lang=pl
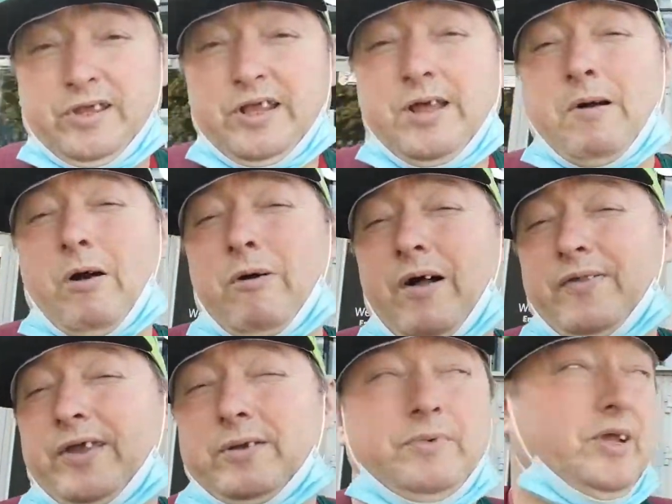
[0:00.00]
Tyle ma
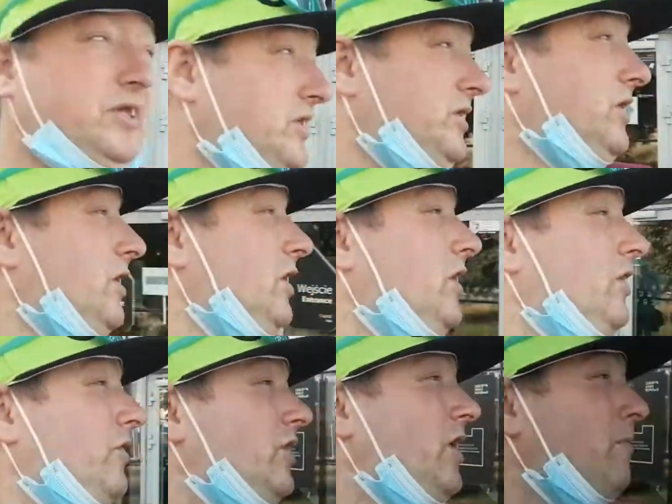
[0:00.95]
ładnych miejsc.
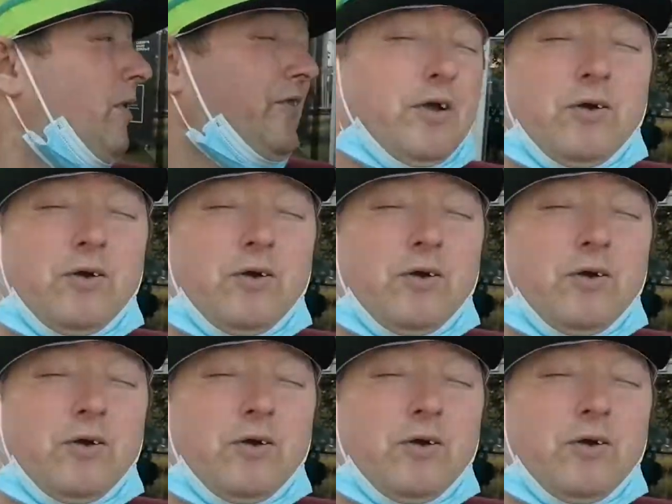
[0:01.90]
Tyle na